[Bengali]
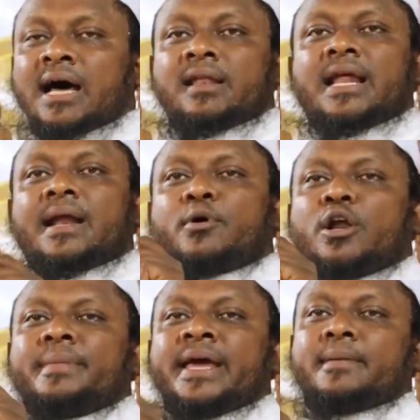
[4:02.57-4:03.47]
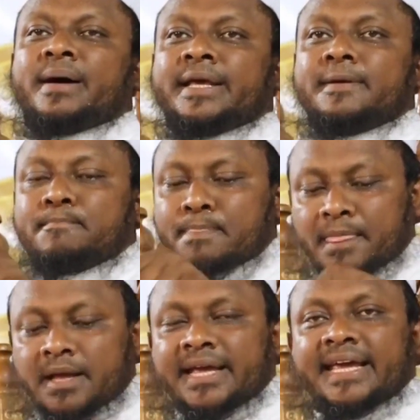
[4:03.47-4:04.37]
আল্লাহর বড় মেহরবানি
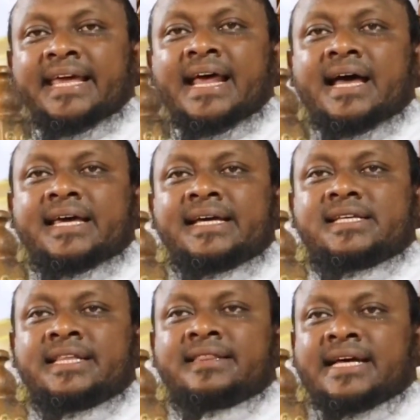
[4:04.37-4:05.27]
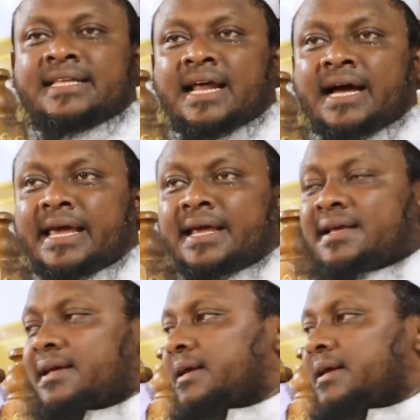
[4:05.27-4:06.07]
ইরাকি চিন্তাধারায়